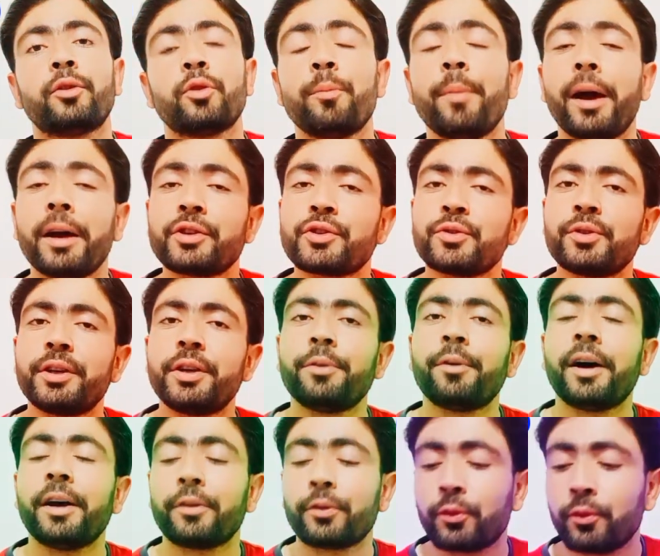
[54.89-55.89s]
तो मैक श्योर
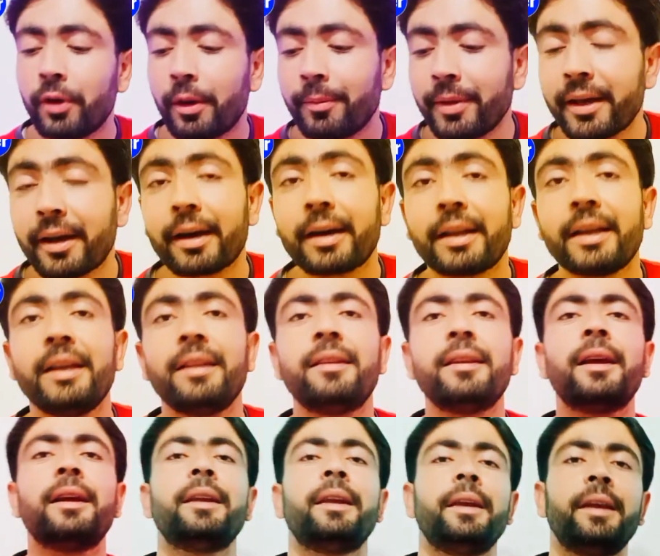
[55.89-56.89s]
डिवाइस को अभी
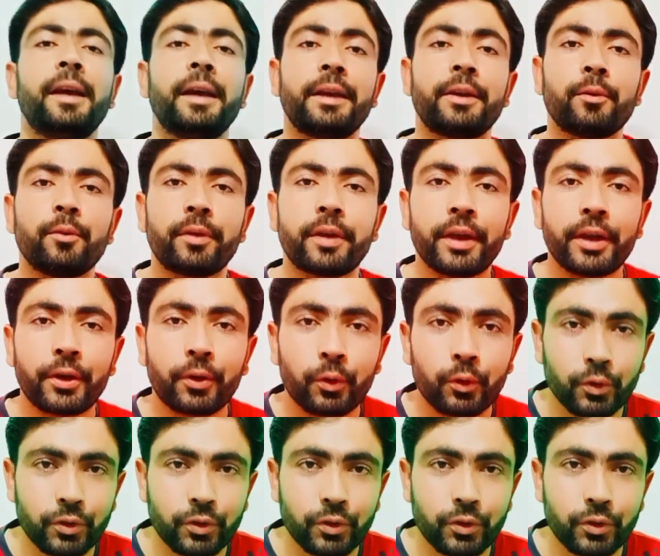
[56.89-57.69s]
ख़रीदना नहीं है क्योंकि